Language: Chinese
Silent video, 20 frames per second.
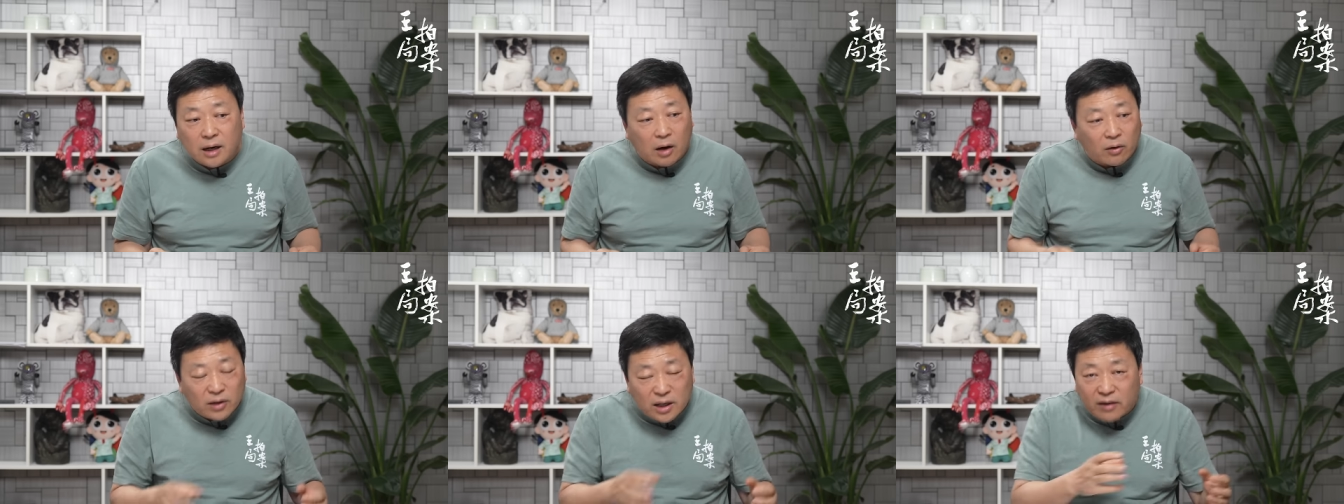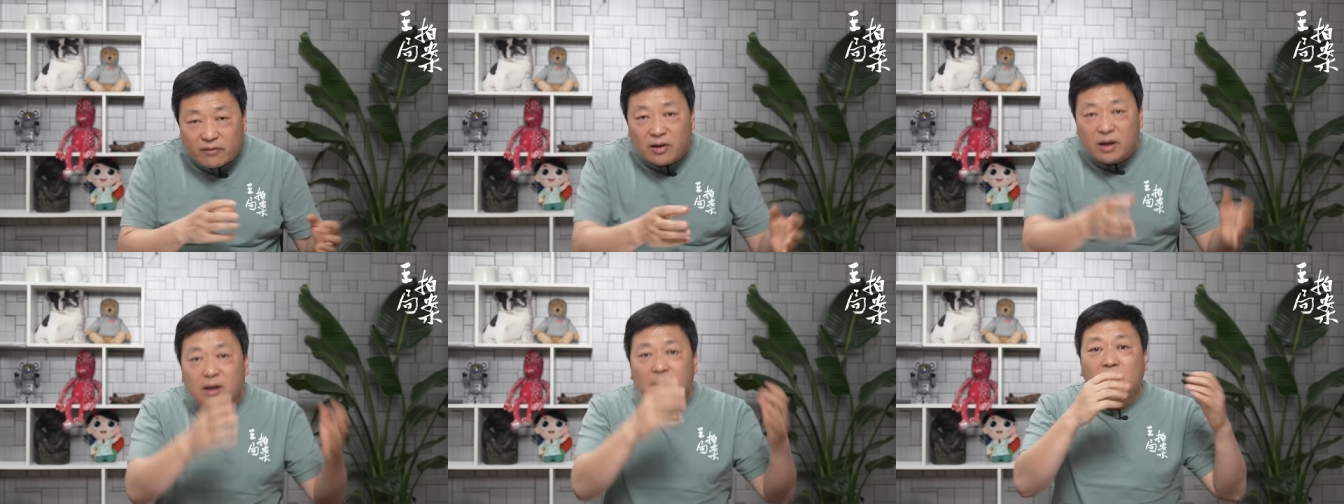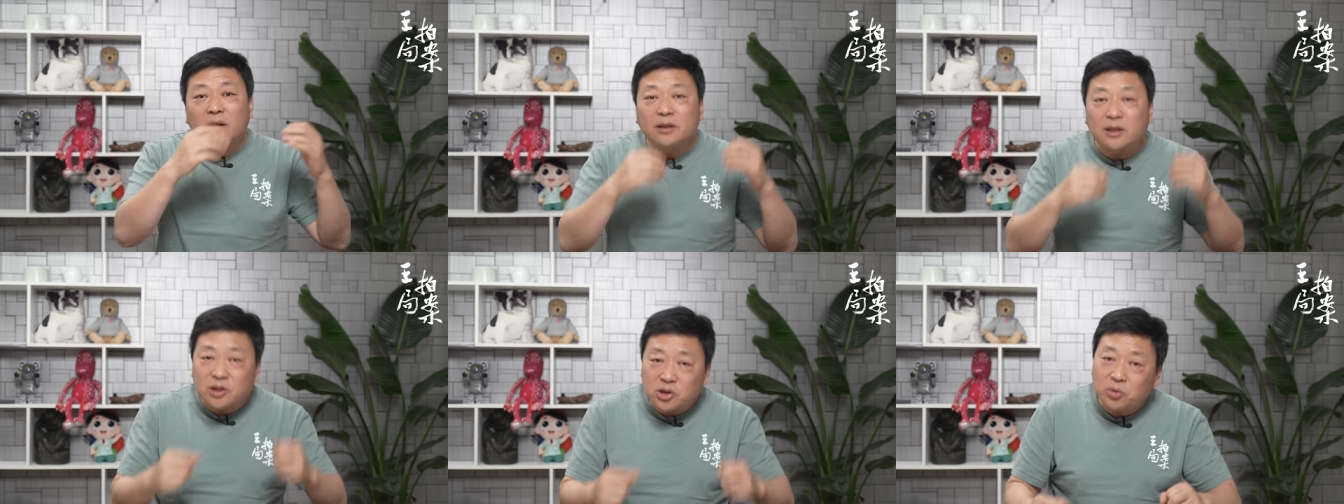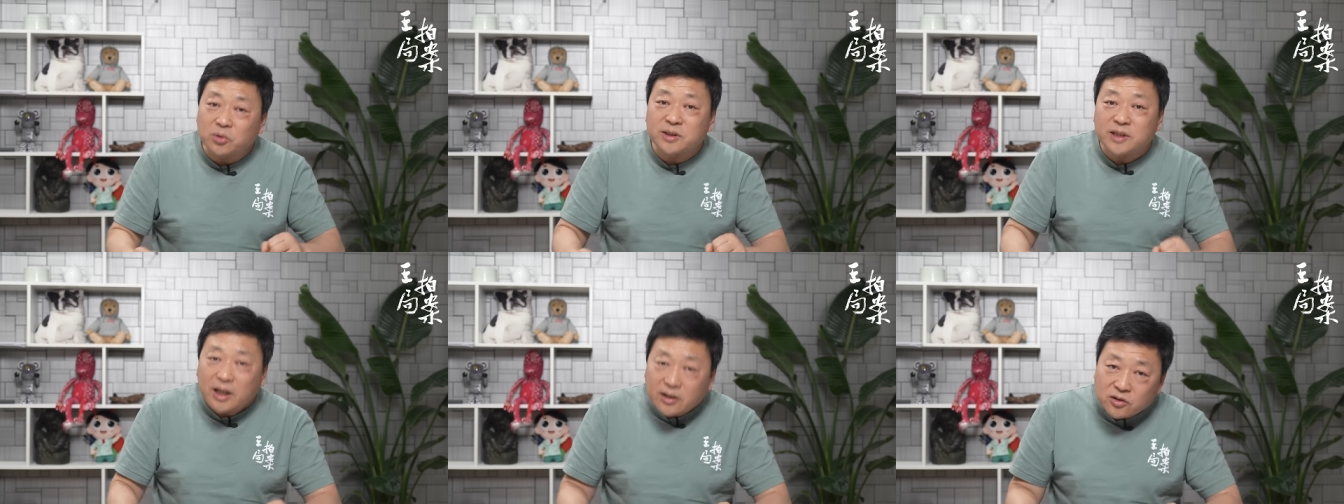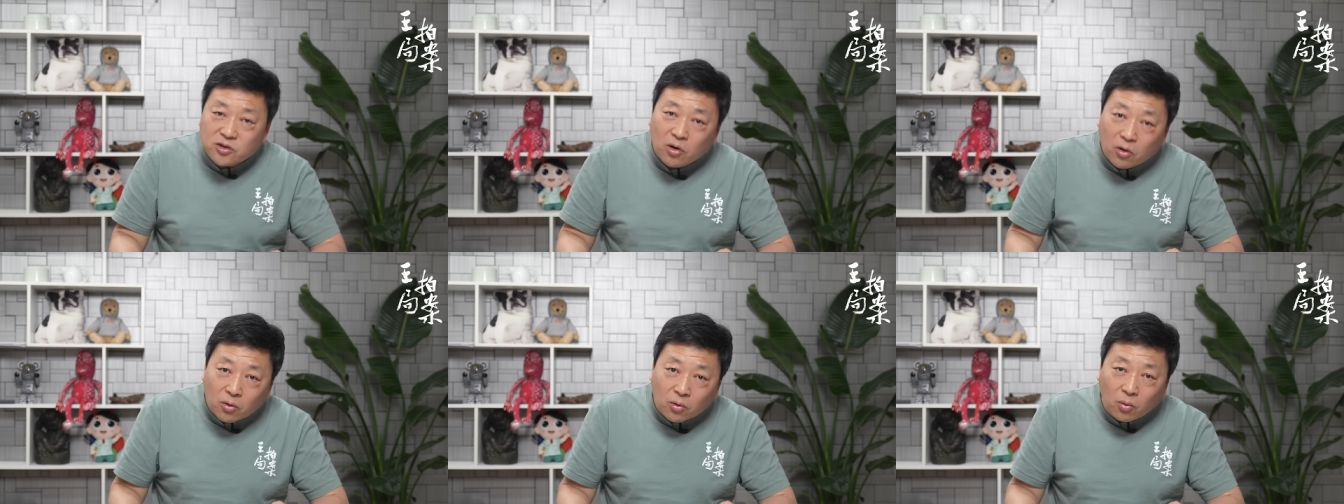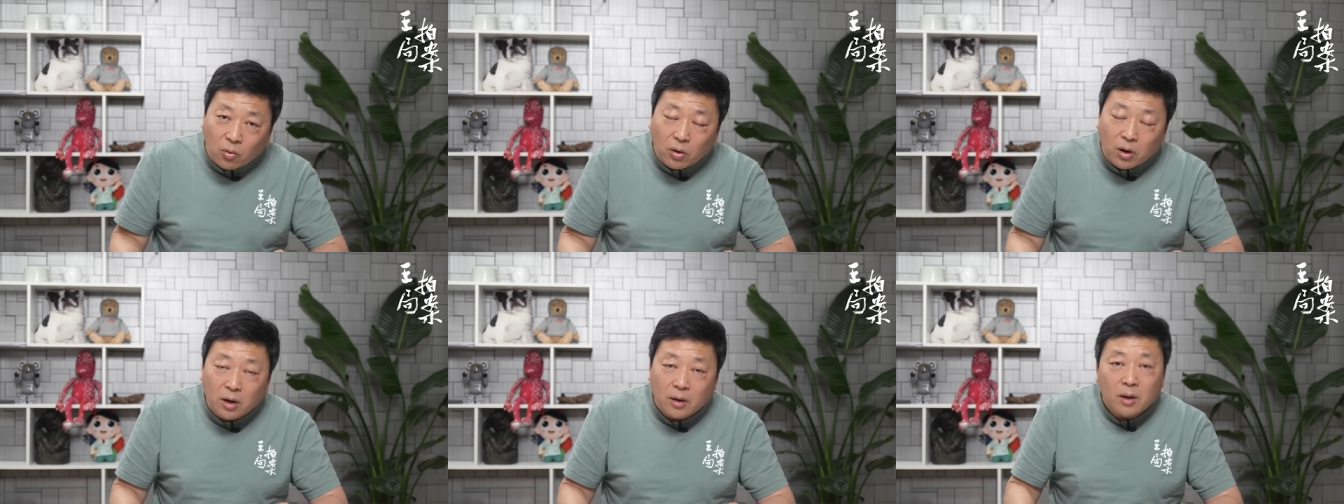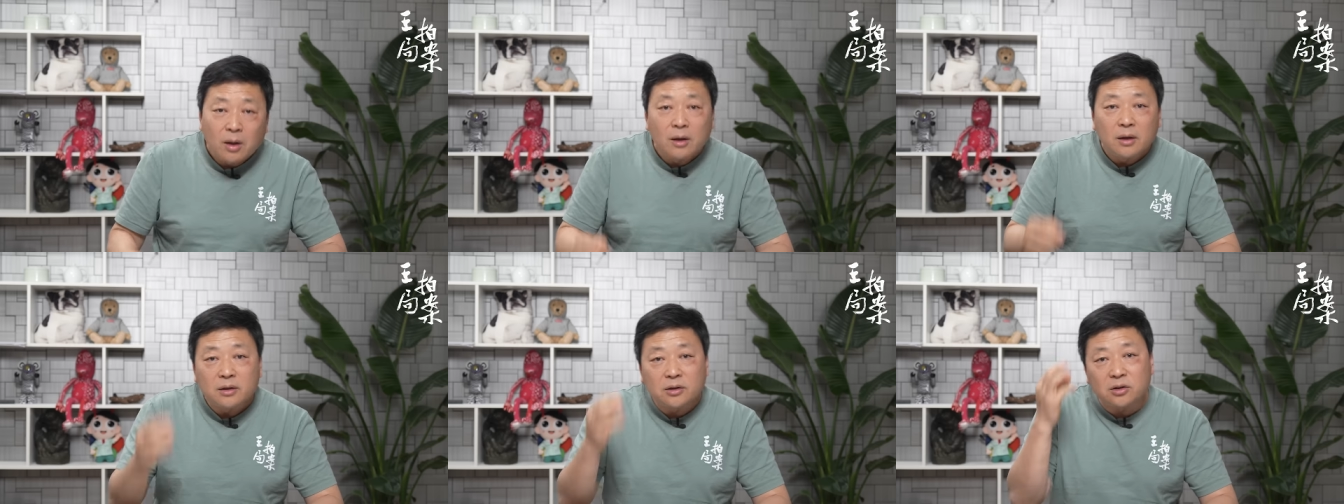然后炼完钢铁之后再造锅，